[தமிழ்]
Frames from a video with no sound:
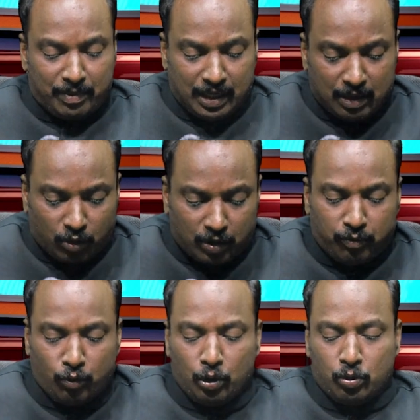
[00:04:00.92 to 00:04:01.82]
உங்களுக்கு
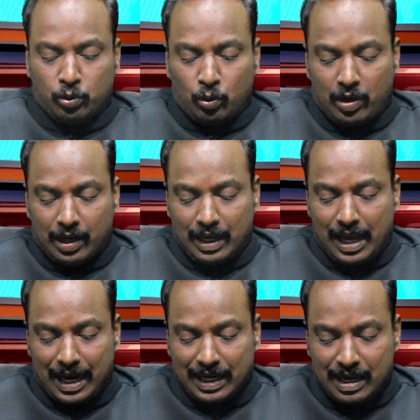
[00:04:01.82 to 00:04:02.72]
ஃபுட்டு கொடுத்துருவாங்க
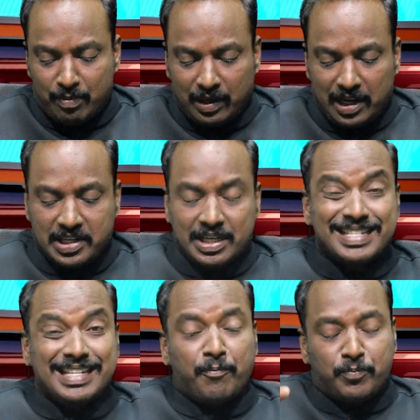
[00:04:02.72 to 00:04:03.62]
அக்காமடேஷன்
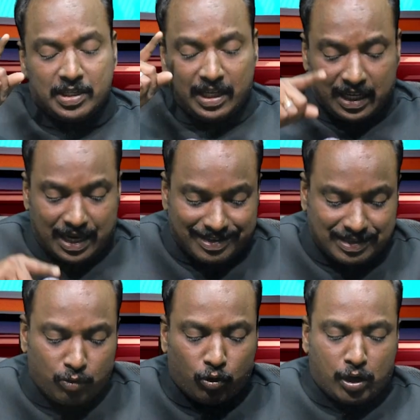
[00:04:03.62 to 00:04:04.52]
சப்சிடி காஸ்ட்டில்
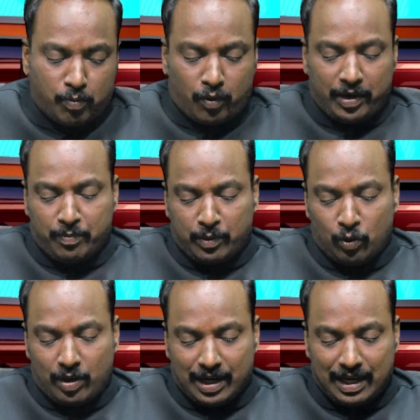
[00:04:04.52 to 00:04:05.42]
உங்களுக்கு ப்ரொவைட்
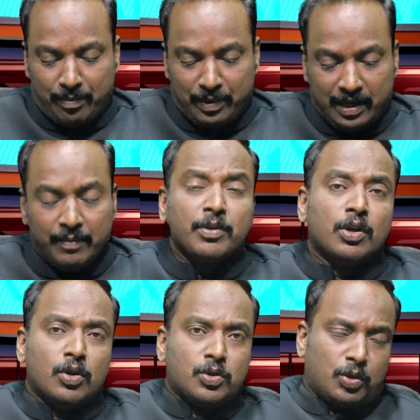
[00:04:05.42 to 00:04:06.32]
பண்ணுவாங்க அப்படின்னு
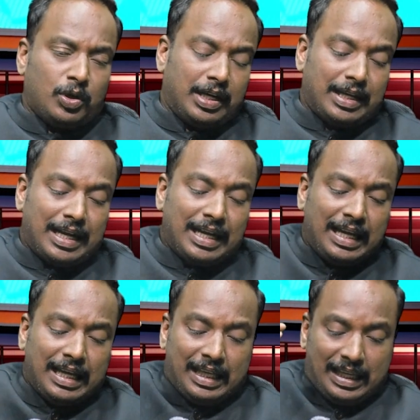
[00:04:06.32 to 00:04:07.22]
சொல்லியிருக்காங்க
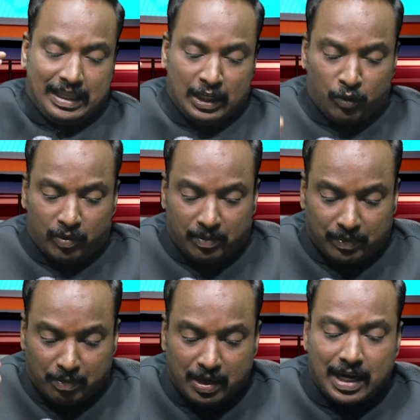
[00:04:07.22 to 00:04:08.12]
இந்த நிறுவனம்
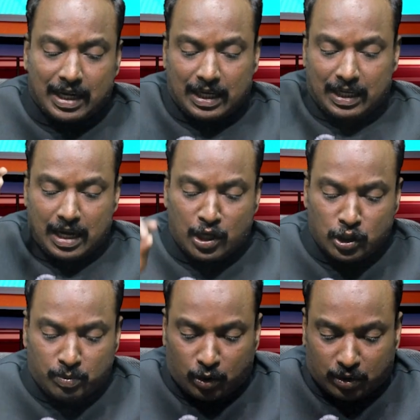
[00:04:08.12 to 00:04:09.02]
தமிழ்நாட்டில்
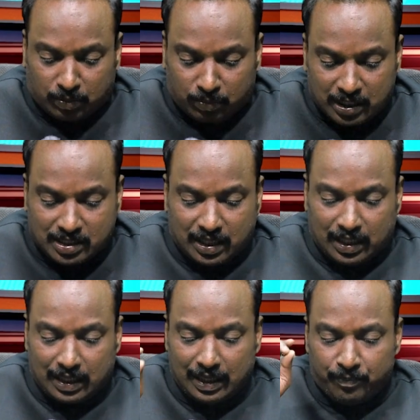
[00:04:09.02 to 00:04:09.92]
காஞ்சிபுரம்
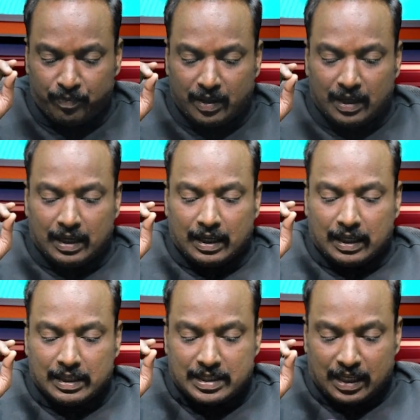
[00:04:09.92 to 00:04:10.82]
டிஸ்ட்ரிக்டில்
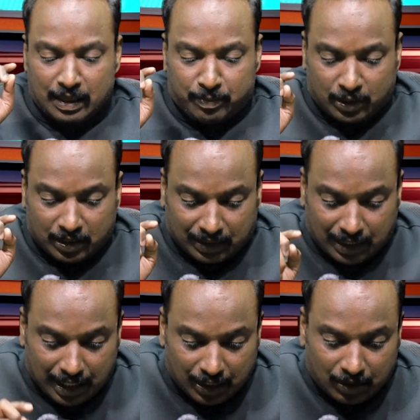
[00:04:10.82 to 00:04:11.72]
செங்கல்பட்டு
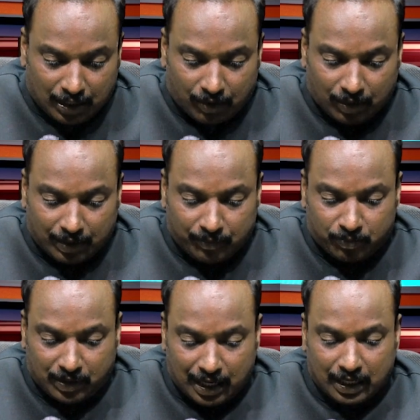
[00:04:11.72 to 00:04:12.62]
தாலுக்காவில்
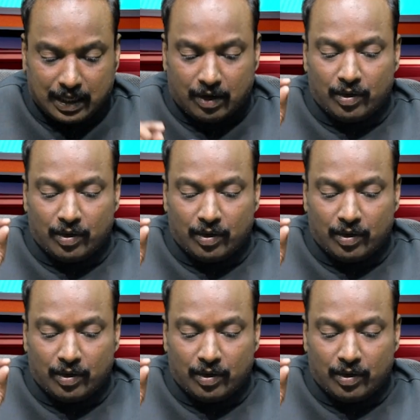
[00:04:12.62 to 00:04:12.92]
தாலுக்காவில்